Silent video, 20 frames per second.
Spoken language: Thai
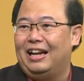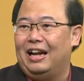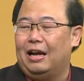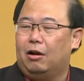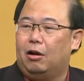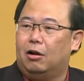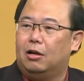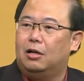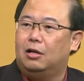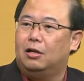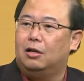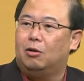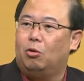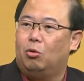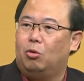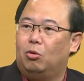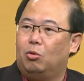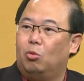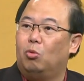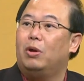นะก็คือ
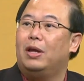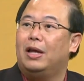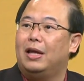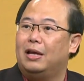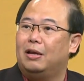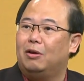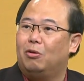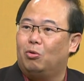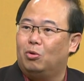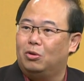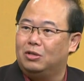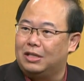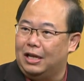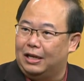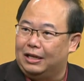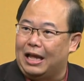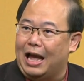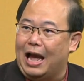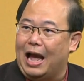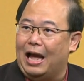คุณอุ้งอิงคุณเศ
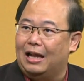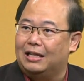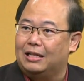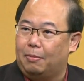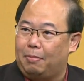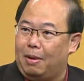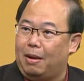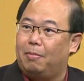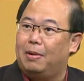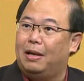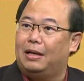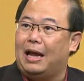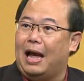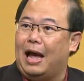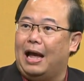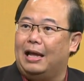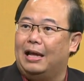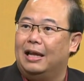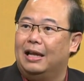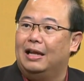รษฐาจากพรรคเพื่อ
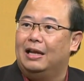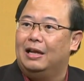ไทย